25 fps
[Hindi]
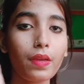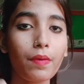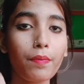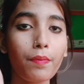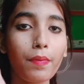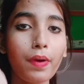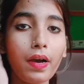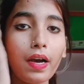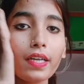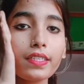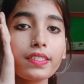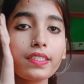
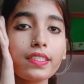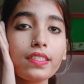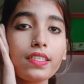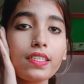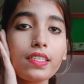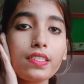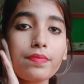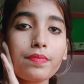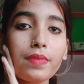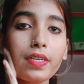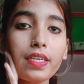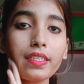पाँच या
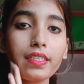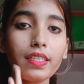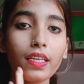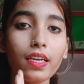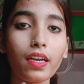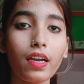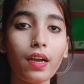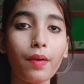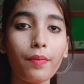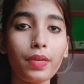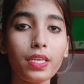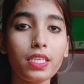दस मिनट
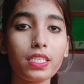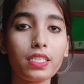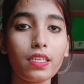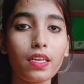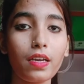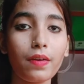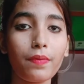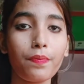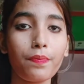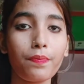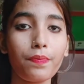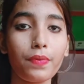तक हमें इसे
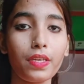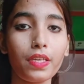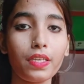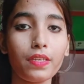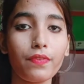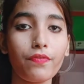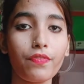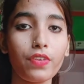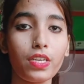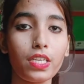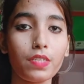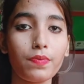अपने
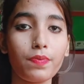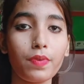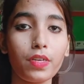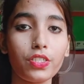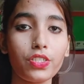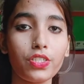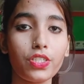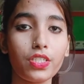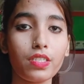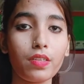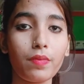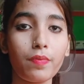फेस पर
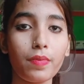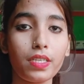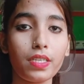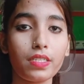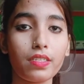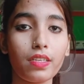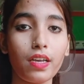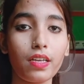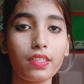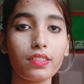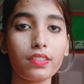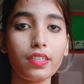अच्छे से
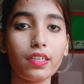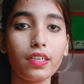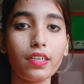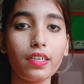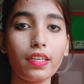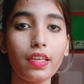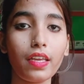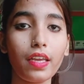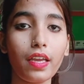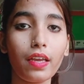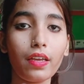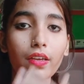मसाज
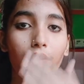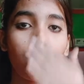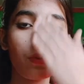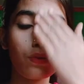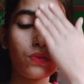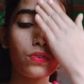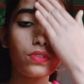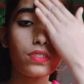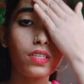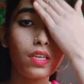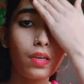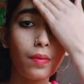करनी है
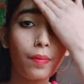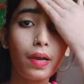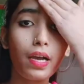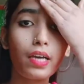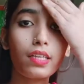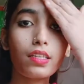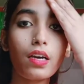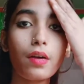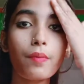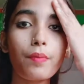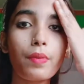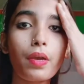उसके
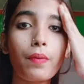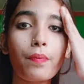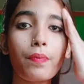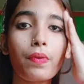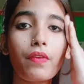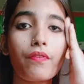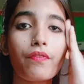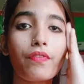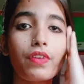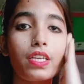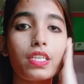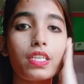बाद हमें
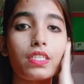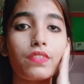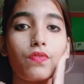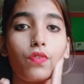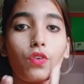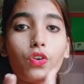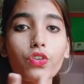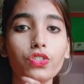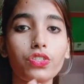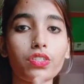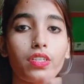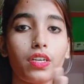अपना फेस
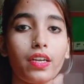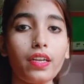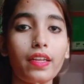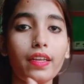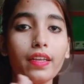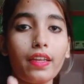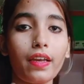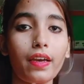वॉश कर लेना